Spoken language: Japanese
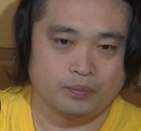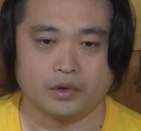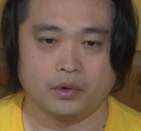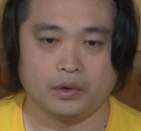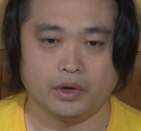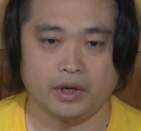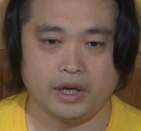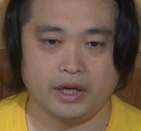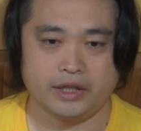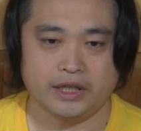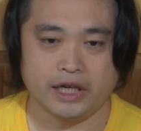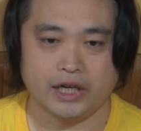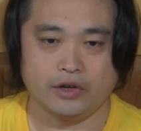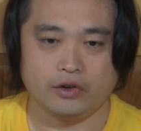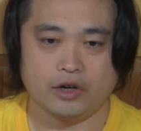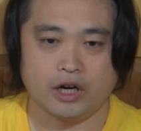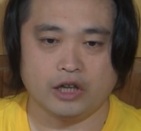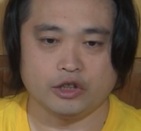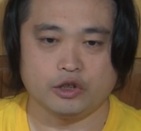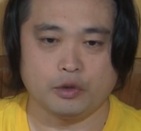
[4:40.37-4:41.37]
これで車
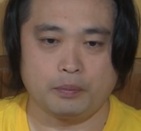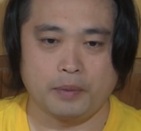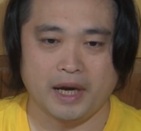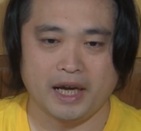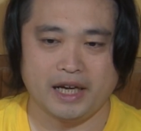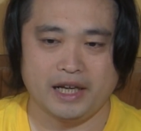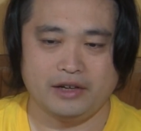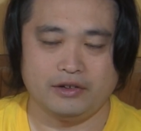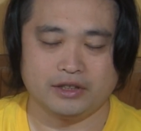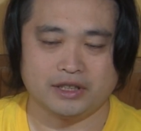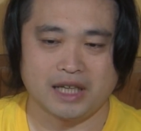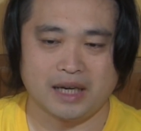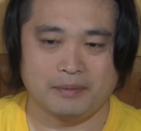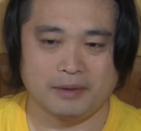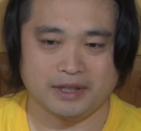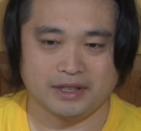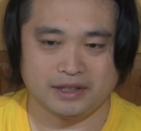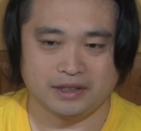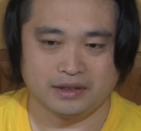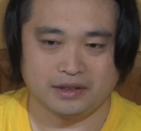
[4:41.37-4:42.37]
両側とペアリングされ
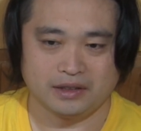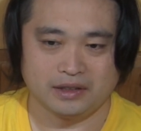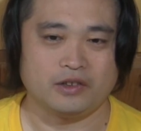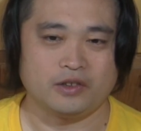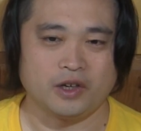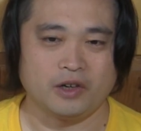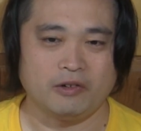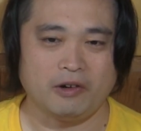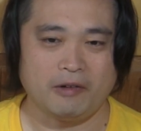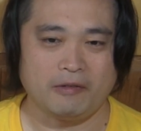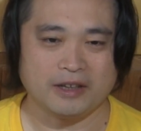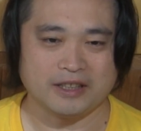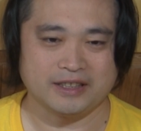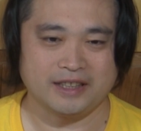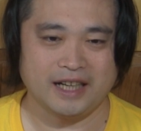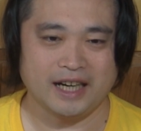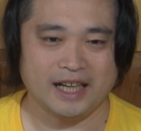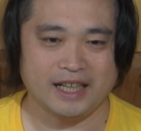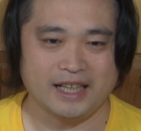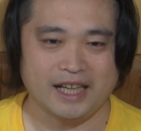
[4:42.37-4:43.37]
ます。これは忘
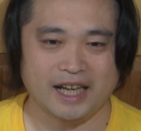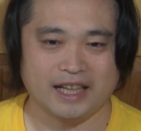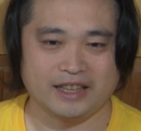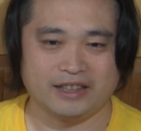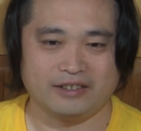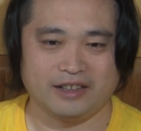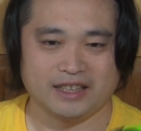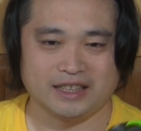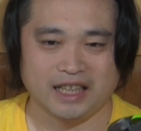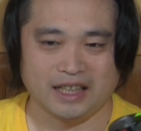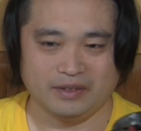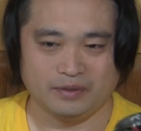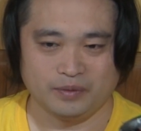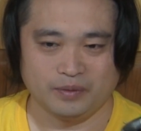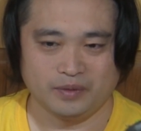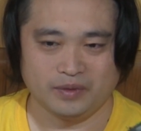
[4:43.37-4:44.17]
れないでやってください。